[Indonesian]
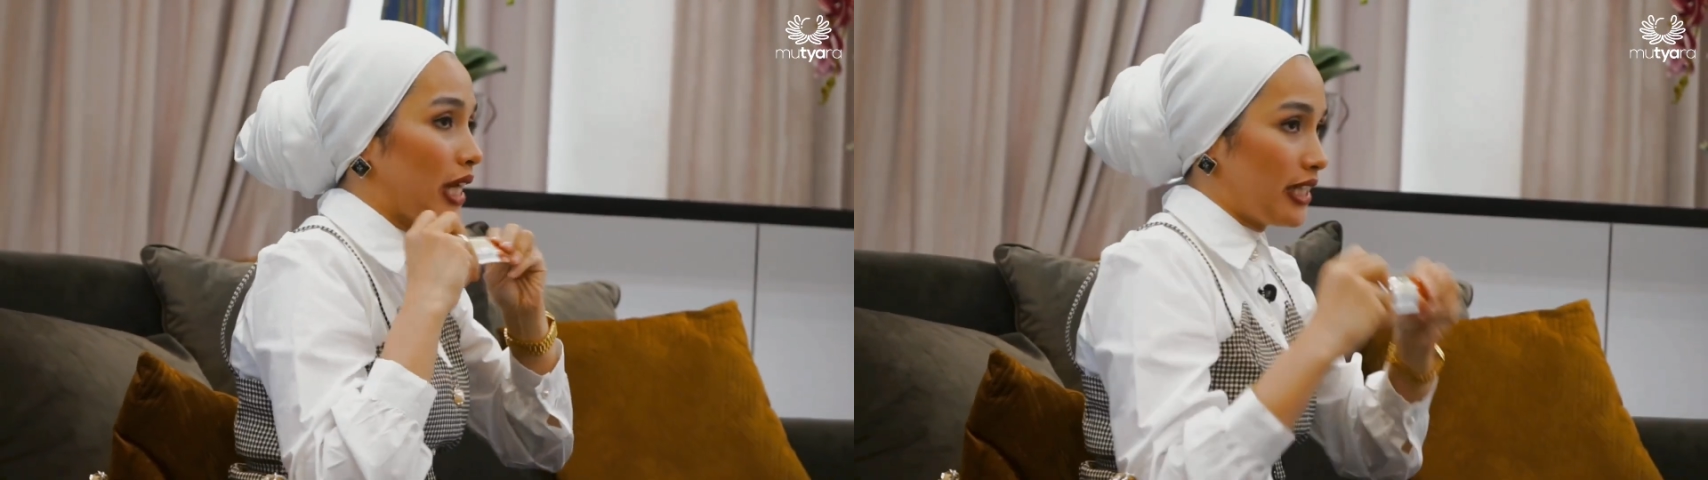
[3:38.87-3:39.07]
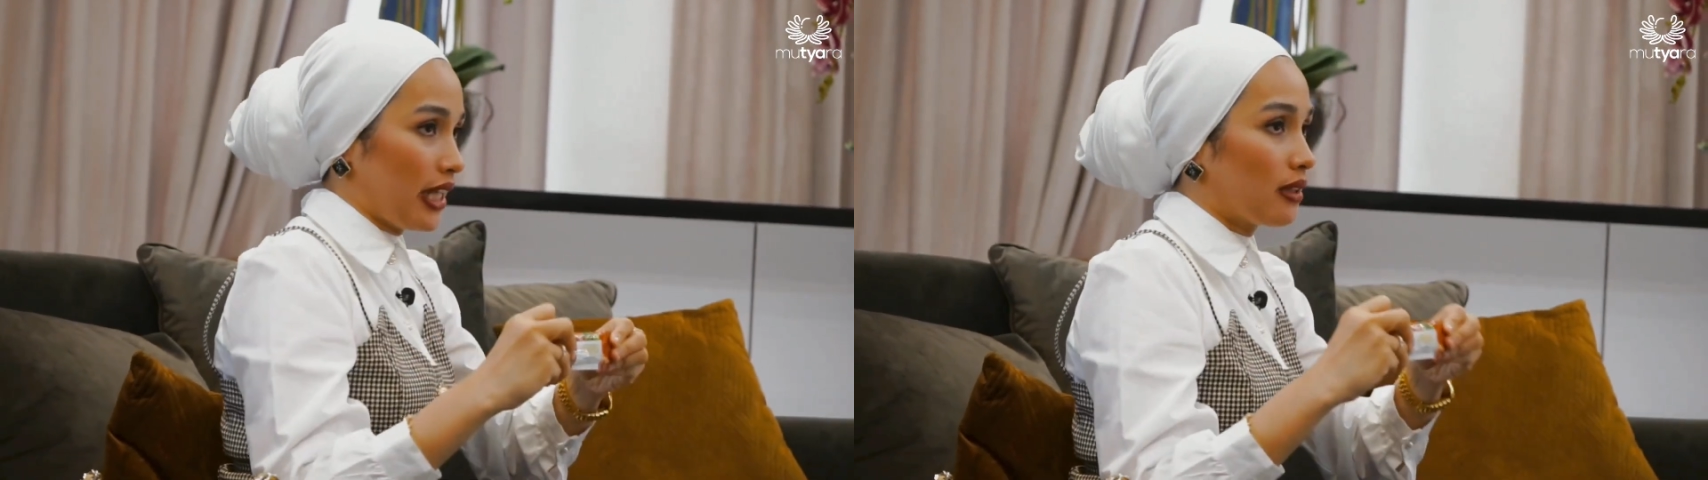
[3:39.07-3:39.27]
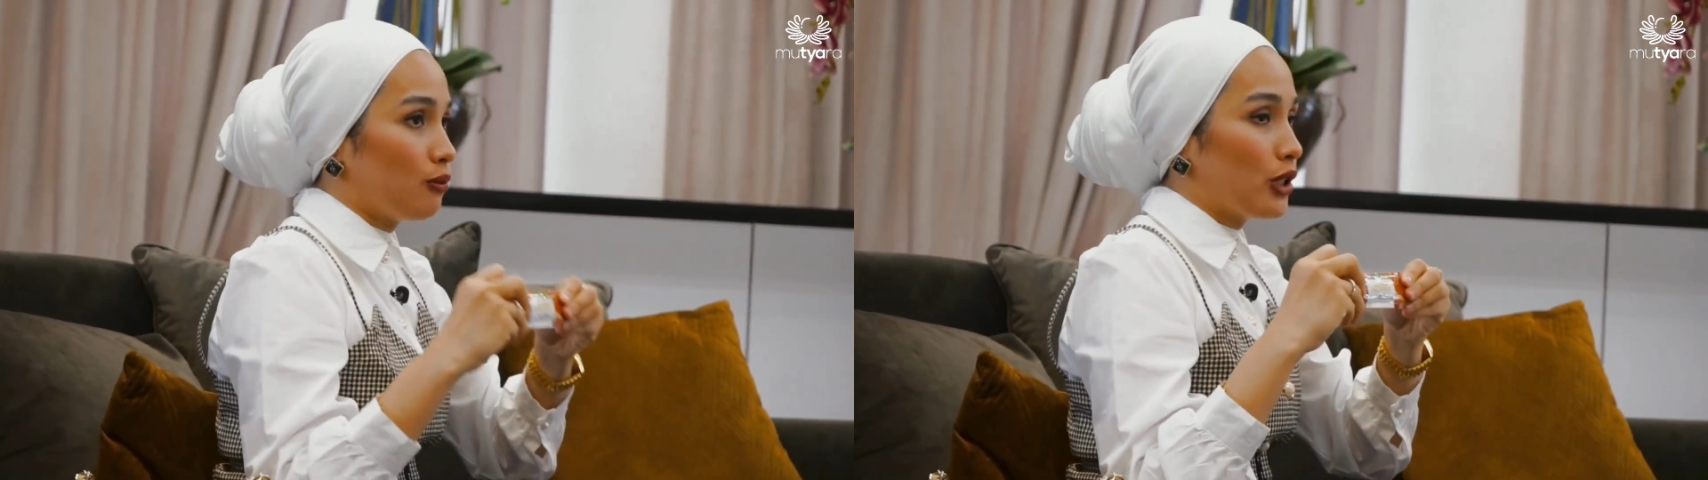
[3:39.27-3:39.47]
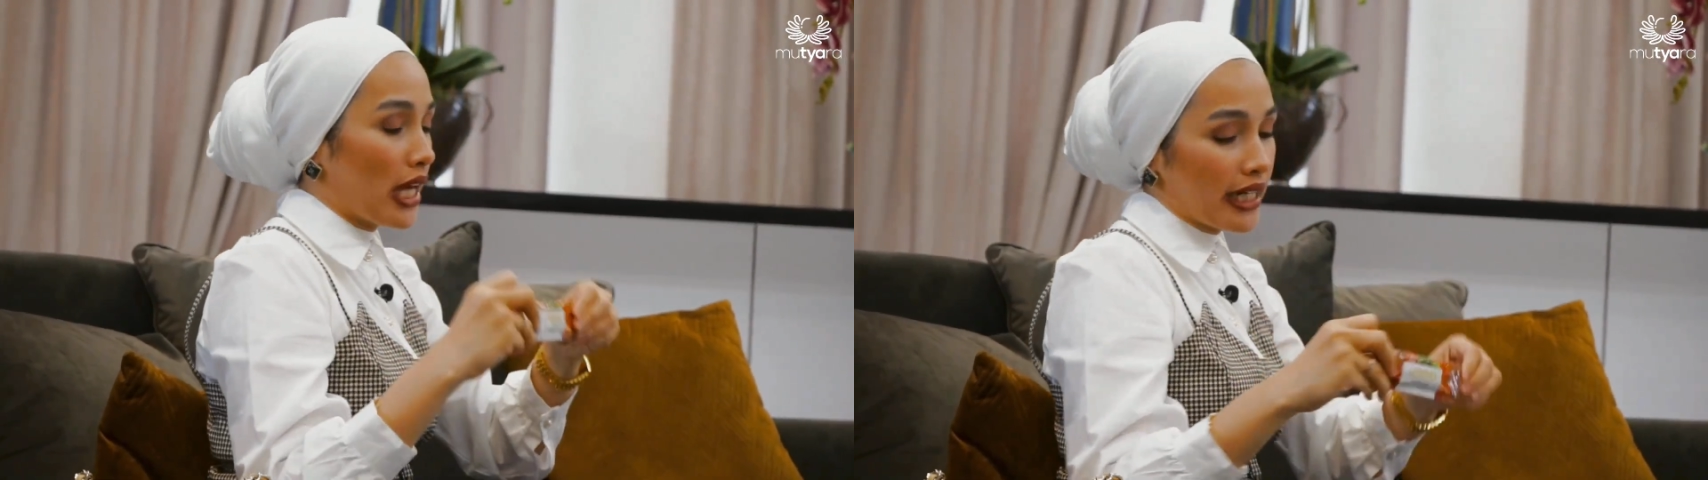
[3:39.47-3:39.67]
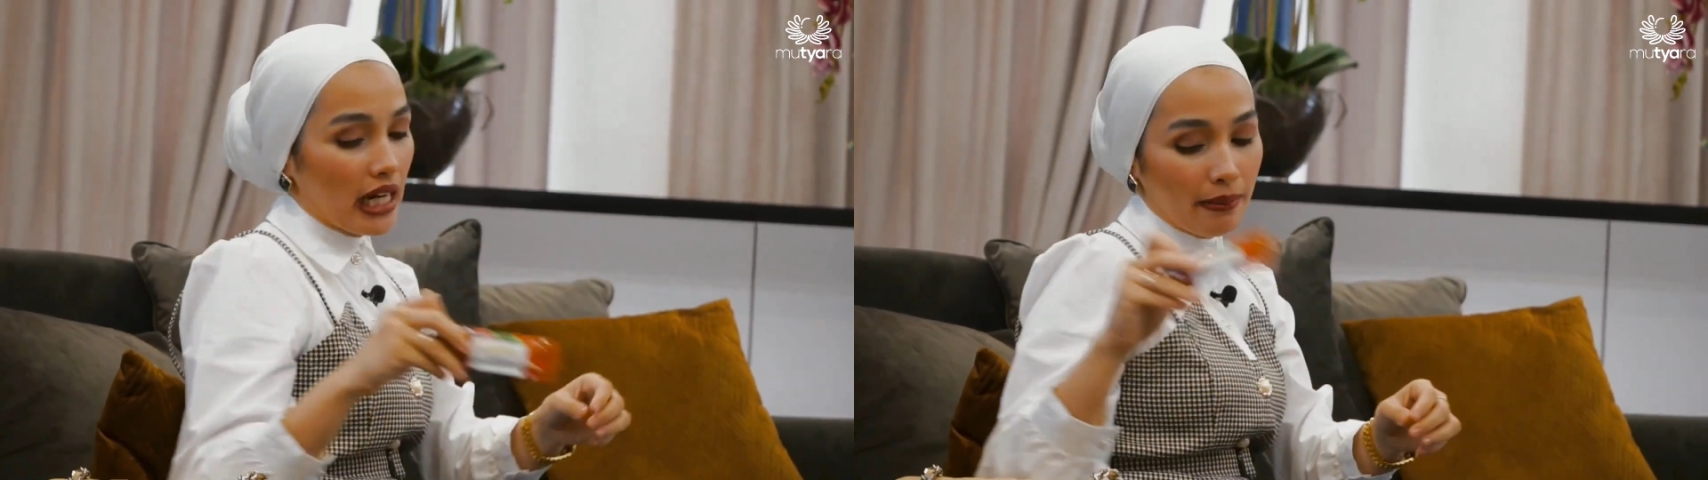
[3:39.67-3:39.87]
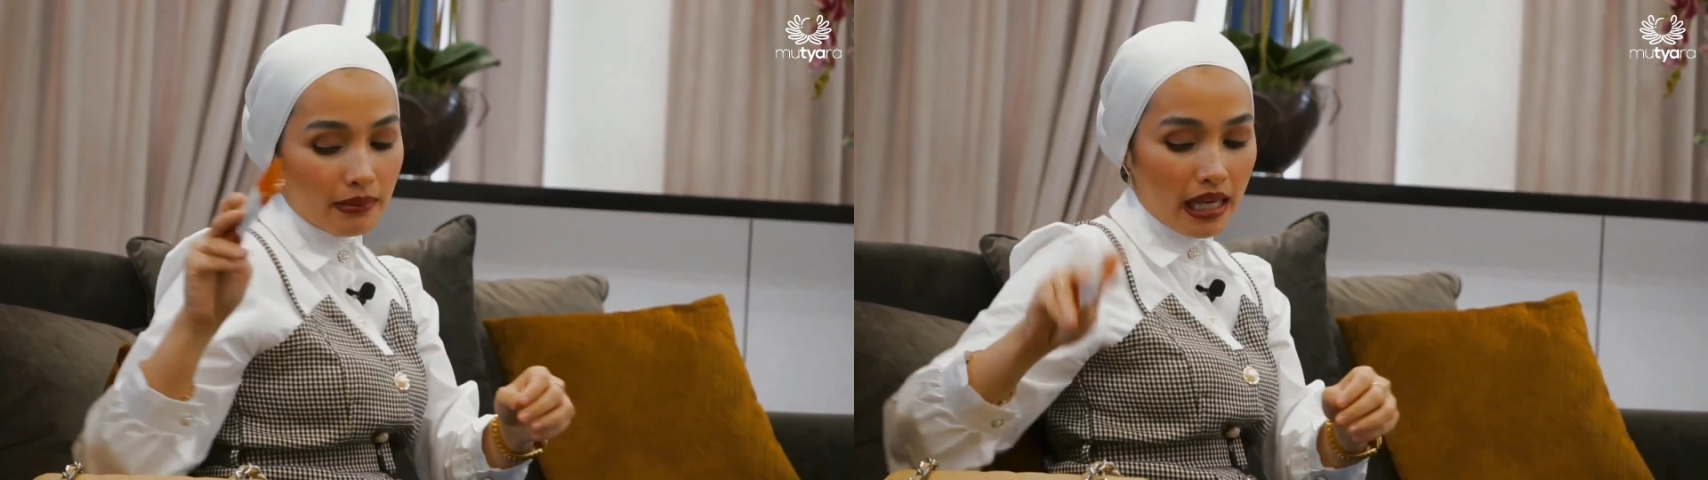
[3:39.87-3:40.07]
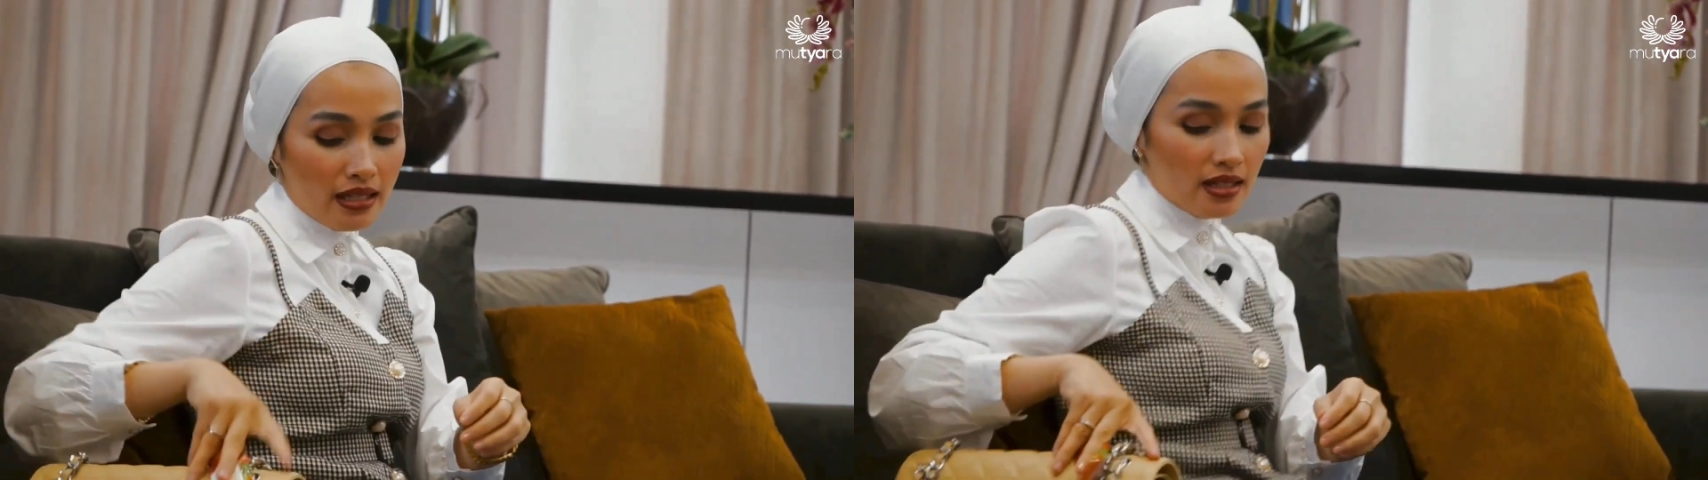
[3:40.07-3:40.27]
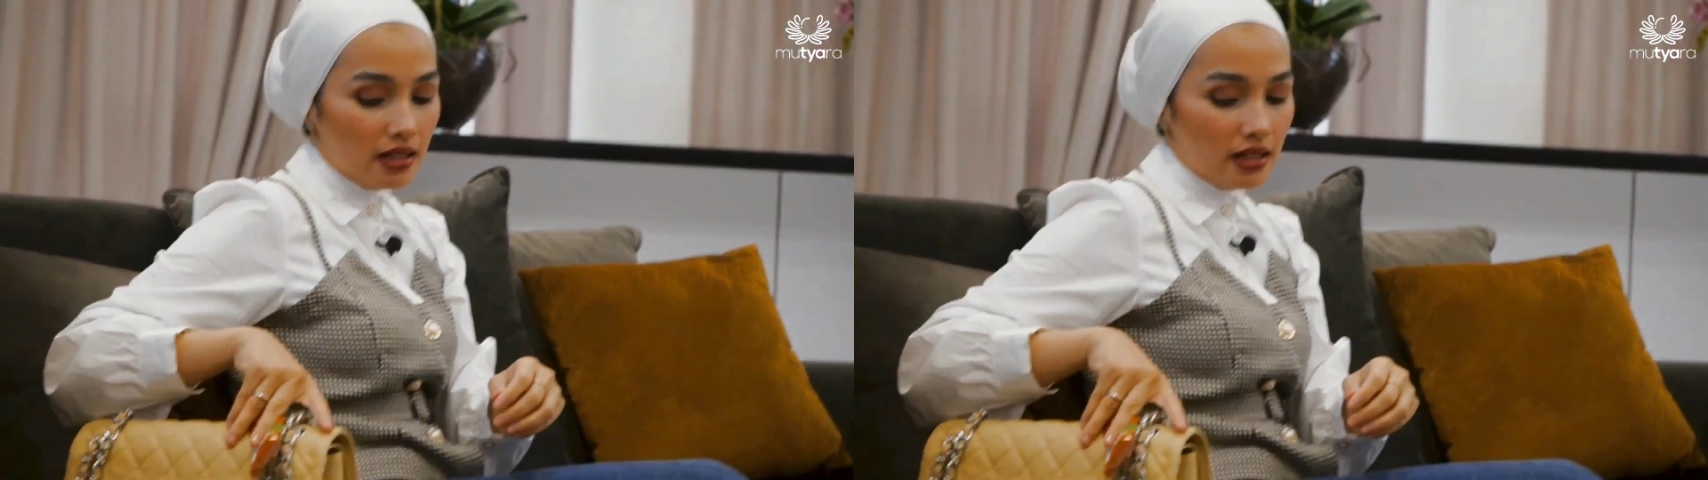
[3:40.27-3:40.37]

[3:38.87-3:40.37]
sachet mutiara dalam tas